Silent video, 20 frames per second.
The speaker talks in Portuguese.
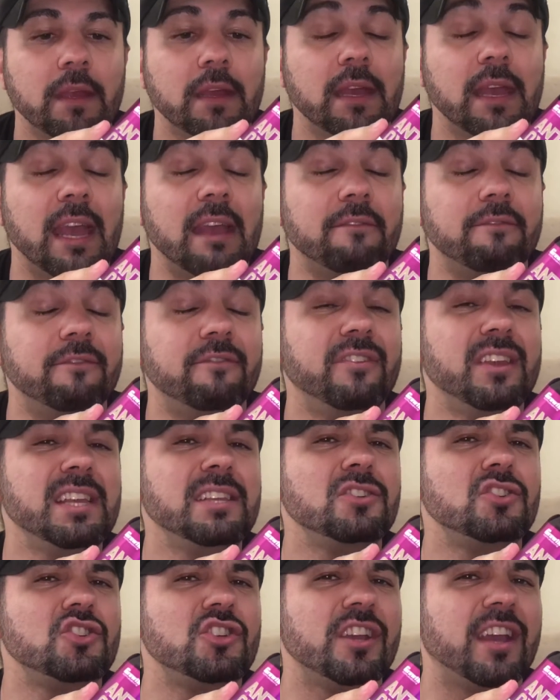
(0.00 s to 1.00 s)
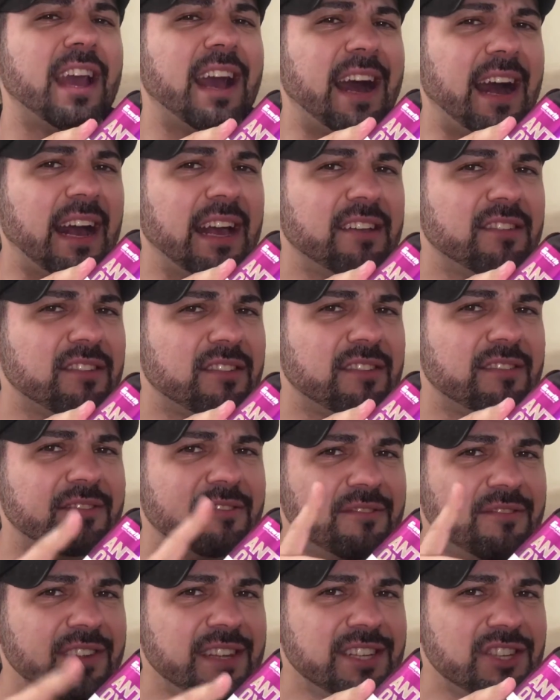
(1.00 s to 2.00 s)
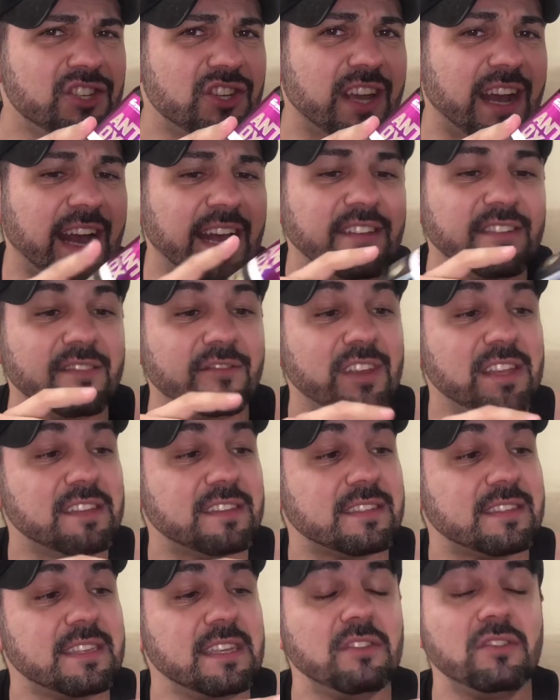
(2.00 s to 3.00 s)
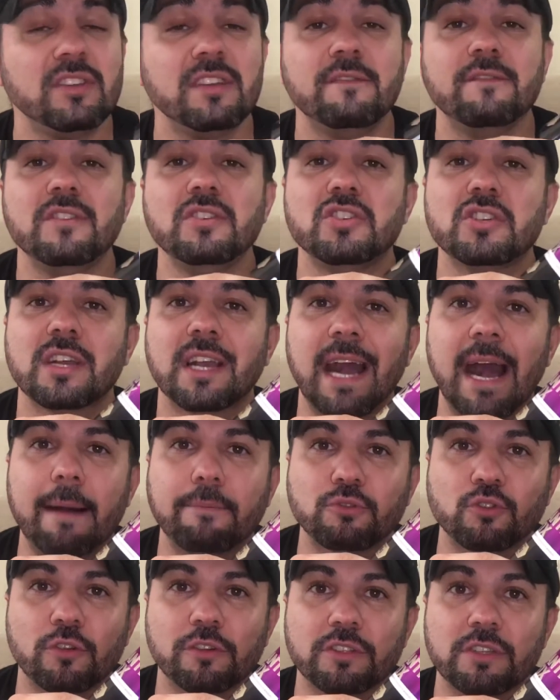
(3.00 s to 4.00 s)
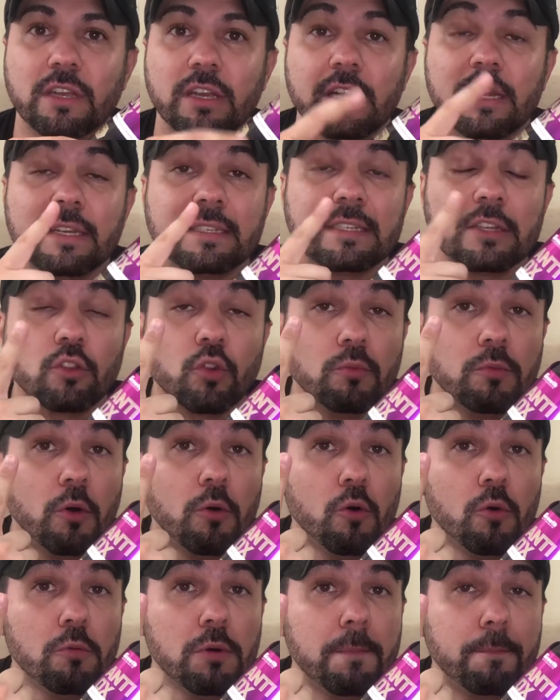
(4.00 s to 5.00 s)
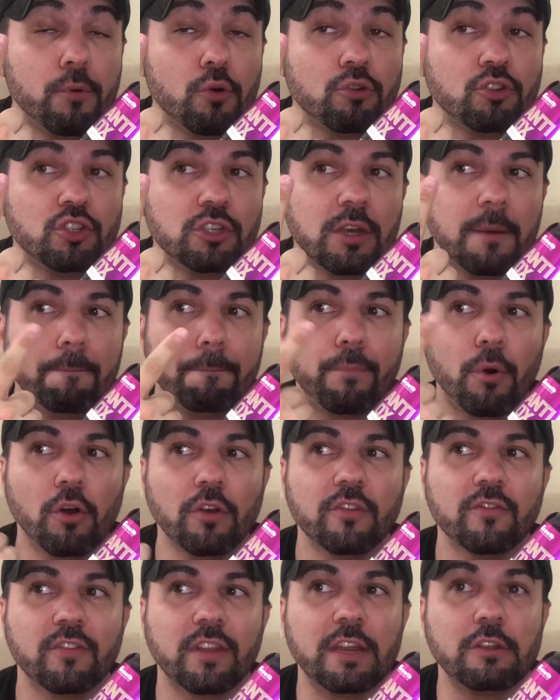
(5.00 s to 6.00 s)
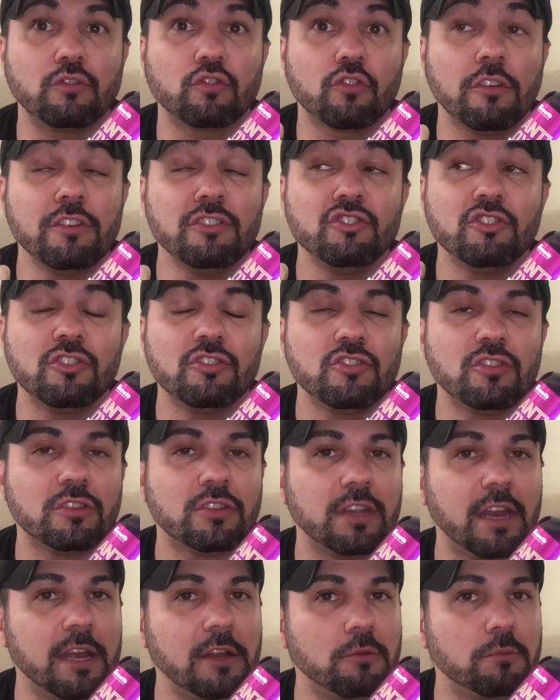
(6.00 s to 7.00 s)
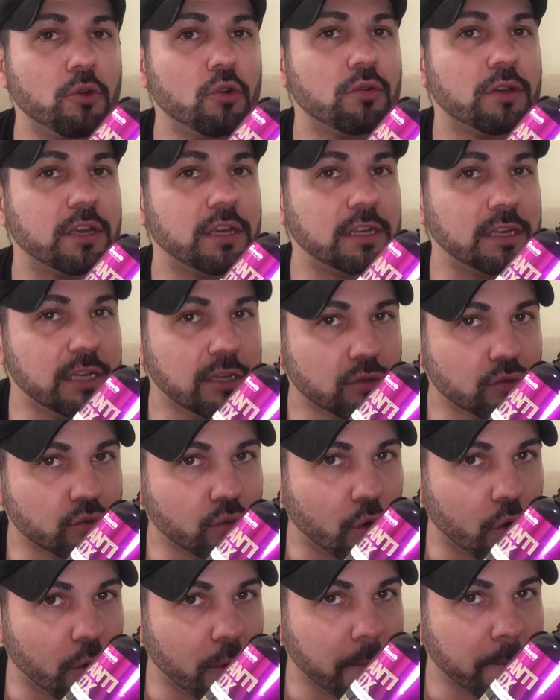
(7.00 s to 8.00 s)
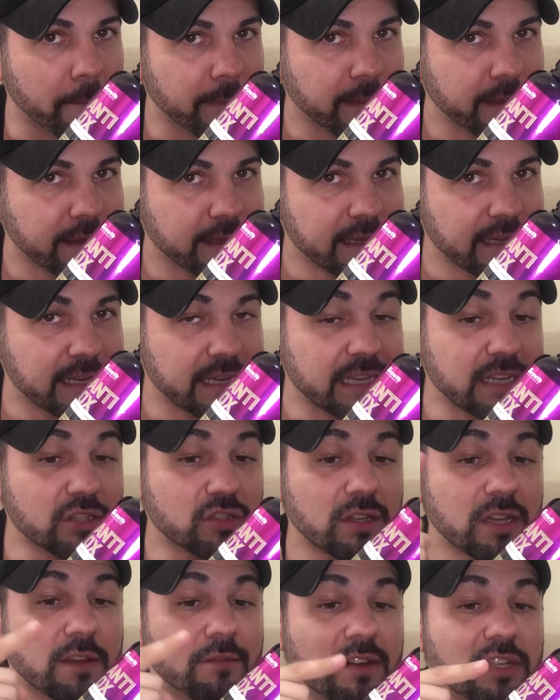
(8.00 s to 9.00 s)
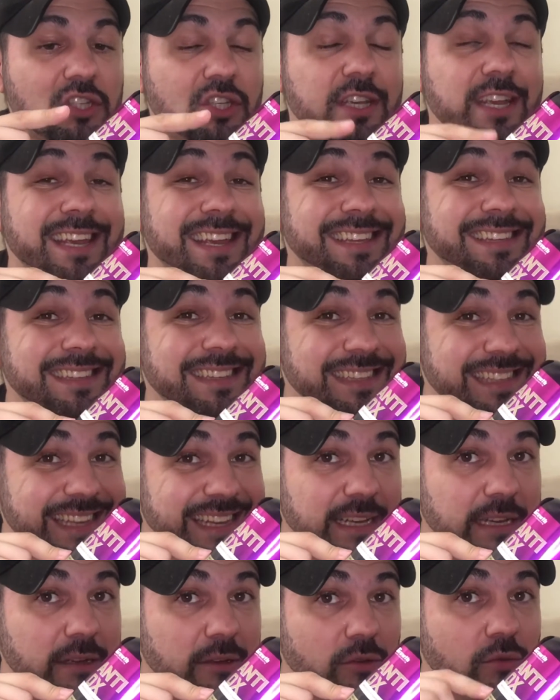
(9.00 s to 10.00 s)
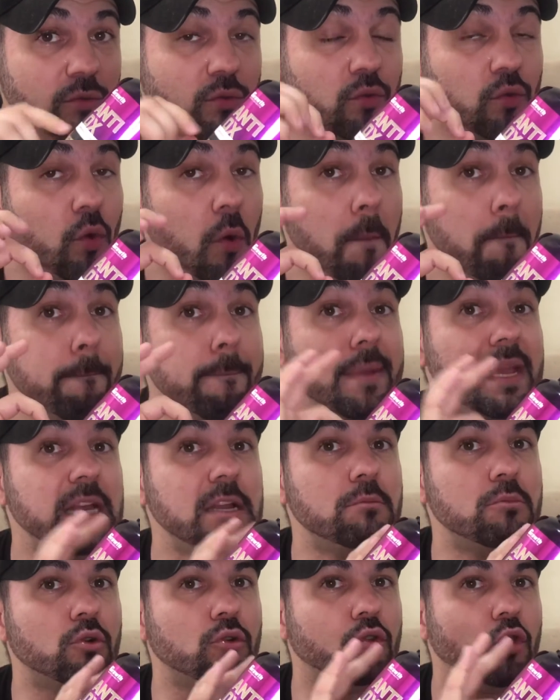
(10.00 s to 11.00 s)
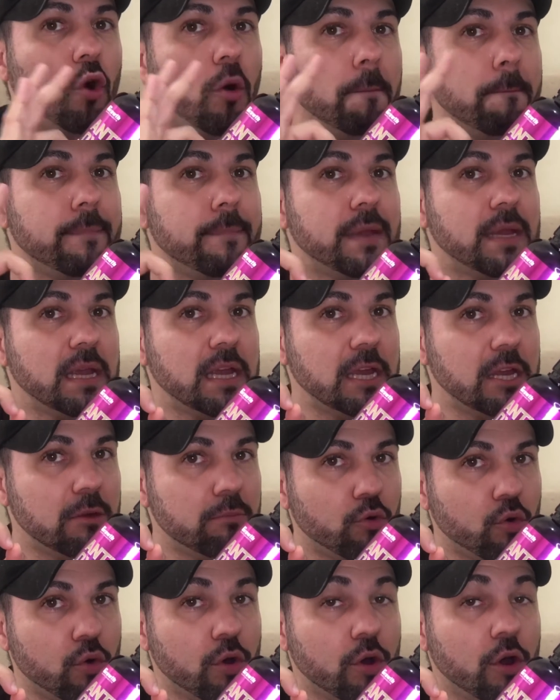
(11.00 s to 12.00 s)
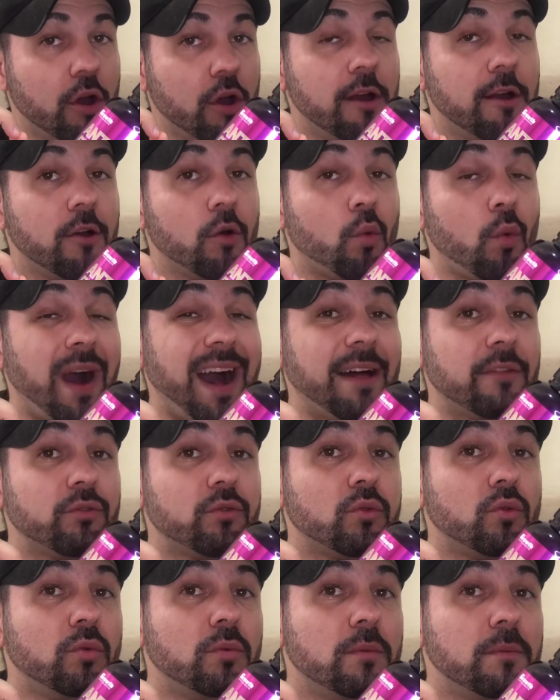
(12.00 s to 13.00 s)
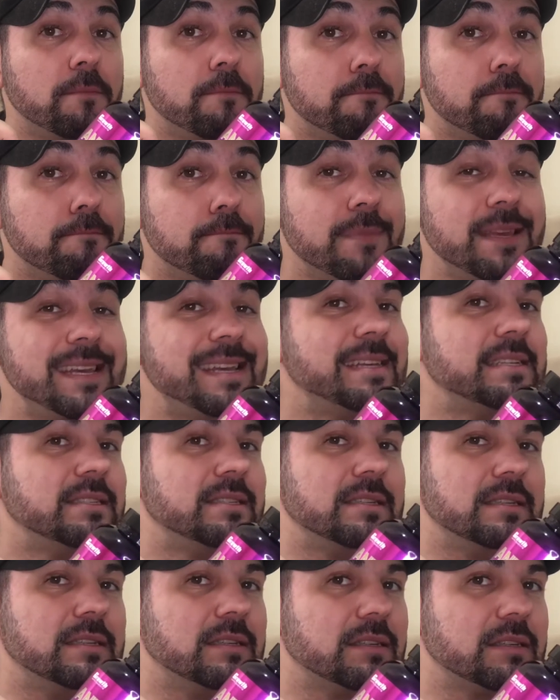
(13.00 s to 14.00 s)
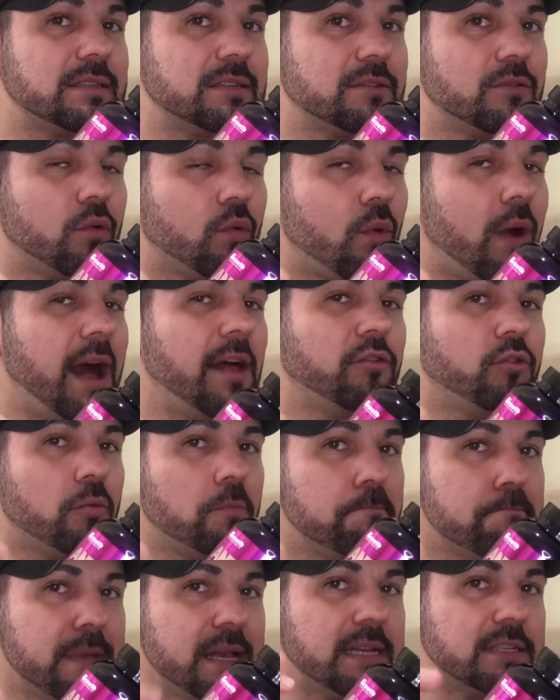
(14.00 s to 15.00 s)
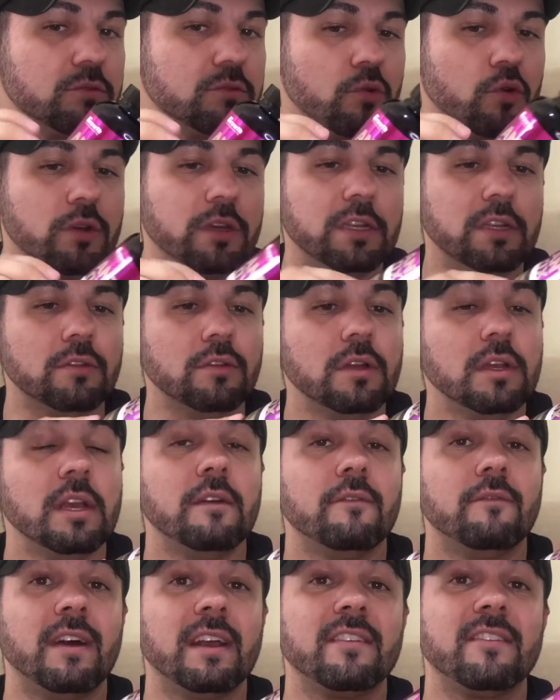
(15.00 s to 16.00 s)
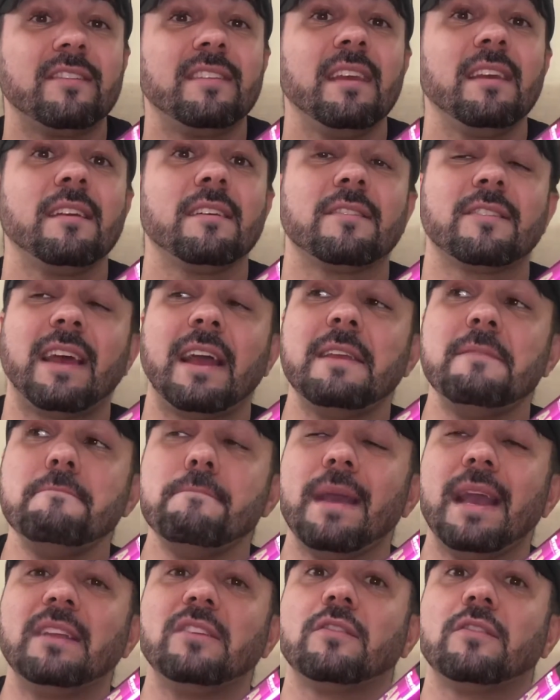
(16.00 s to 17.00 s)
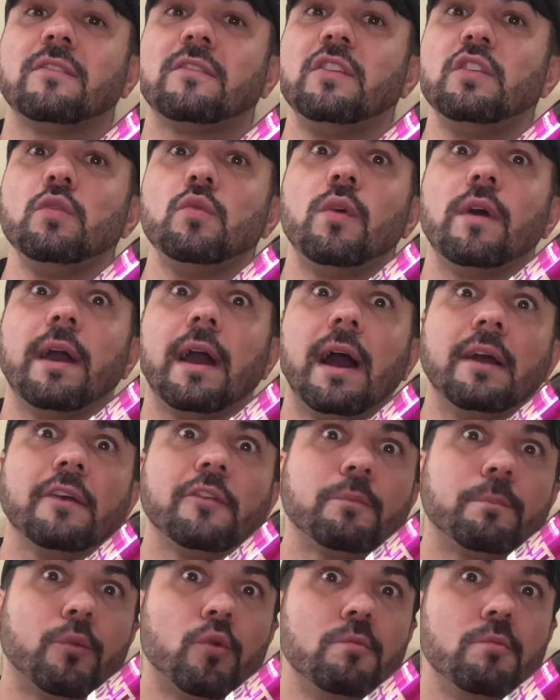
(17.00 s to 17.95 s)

é 20 reais, 20 reais e vem 120 cápsulas. Você toma uma por dia pós-treino, só em dias de treino, meu querido. Isso daqui vai te render no mínimo, no mínimo quatro meses. Quatro meses, meu querido. Vai ser sair em média cinco reais por